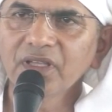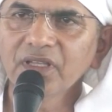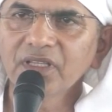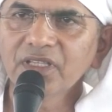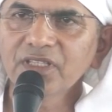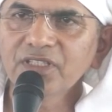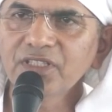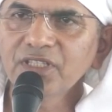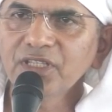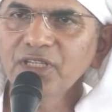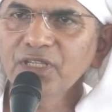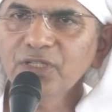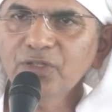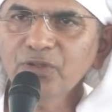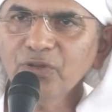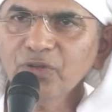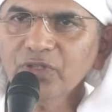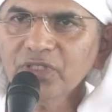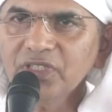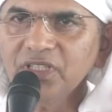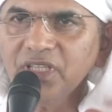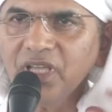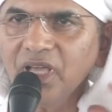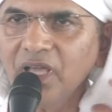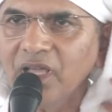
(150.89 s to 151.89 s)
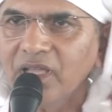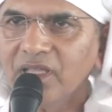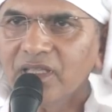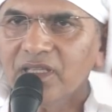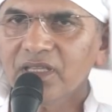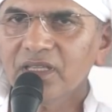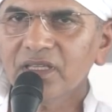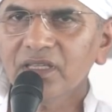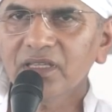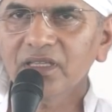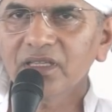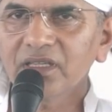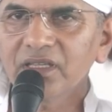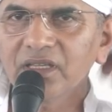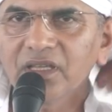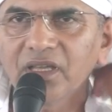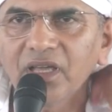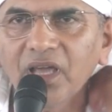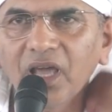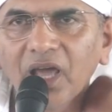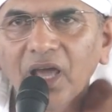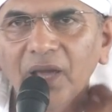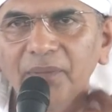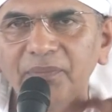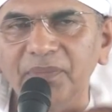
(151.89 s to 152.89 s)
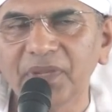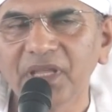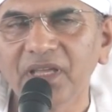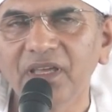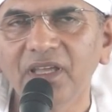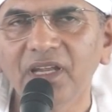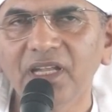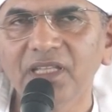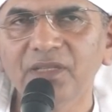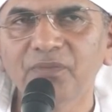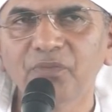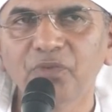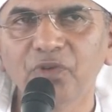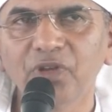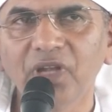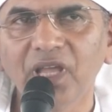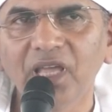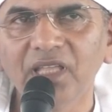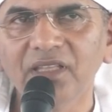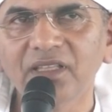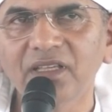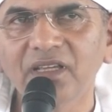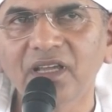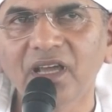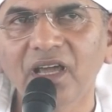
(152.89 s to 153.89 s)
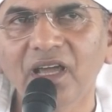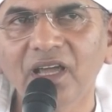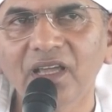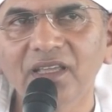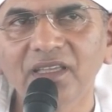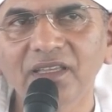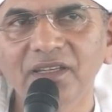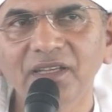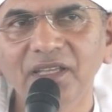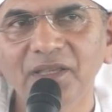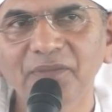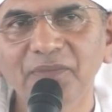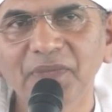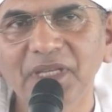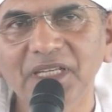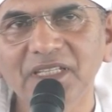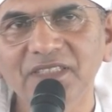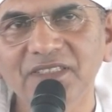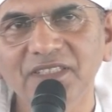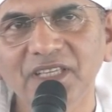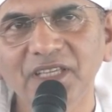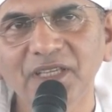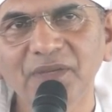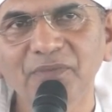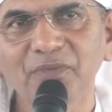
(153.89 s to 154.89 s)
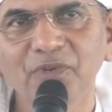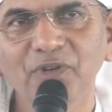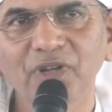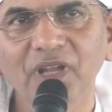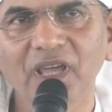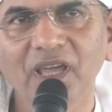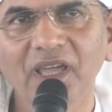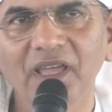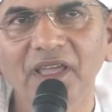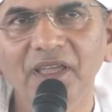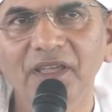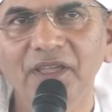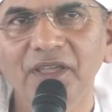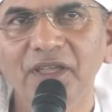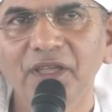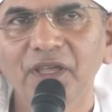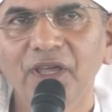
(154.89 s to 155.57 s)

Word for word: किसी ने टोक दिया कि आपने गलत बोला है तो कहा कि नहीं मैंने सही बोला है